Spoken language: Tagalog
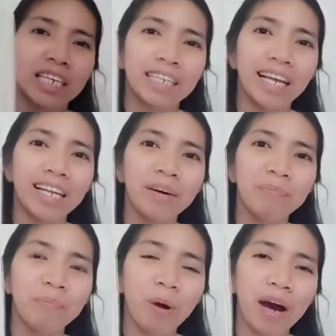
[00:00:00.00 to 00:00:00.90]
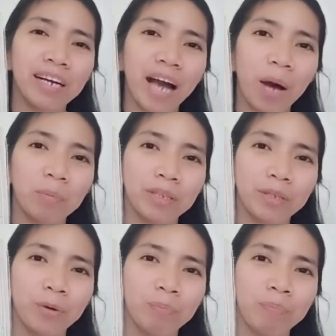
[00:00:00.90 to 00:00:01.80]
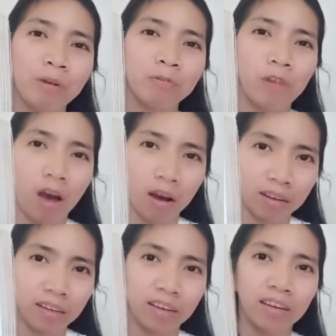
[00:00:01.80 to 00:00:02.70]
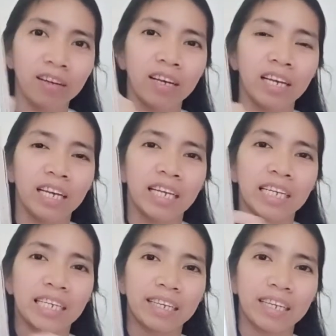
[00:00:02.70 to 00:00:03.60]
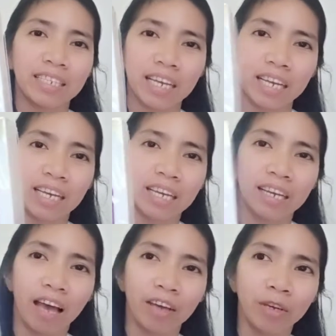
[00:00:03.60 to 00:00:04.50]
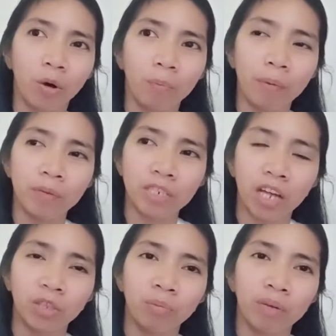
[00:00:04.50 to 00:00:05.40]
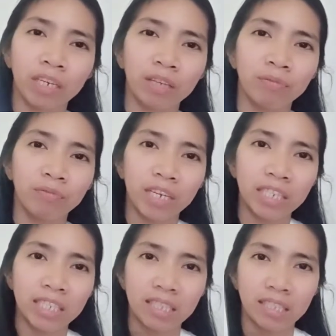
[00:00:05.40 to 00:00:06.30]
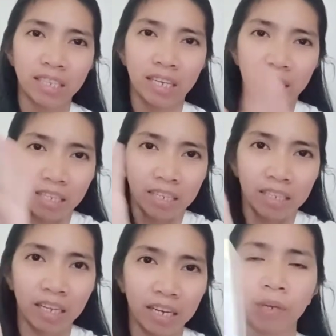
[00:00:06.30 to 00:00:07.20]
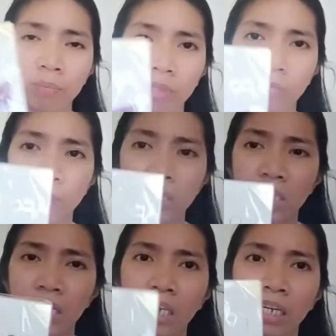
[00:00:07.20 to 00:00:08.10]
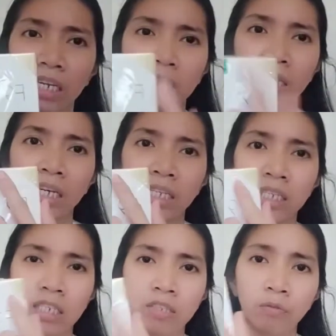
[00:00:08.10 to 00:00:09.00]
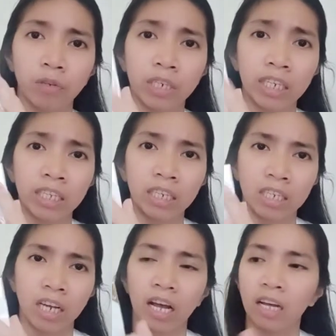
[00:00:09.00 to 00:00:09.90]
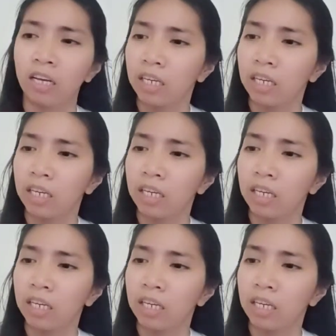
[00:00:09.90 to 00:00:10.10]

yan lang po ang gamit kong pang vlog. Kasi, ayoko pa masyadong mag-invest na mistaken. And then, 64 gb na siya.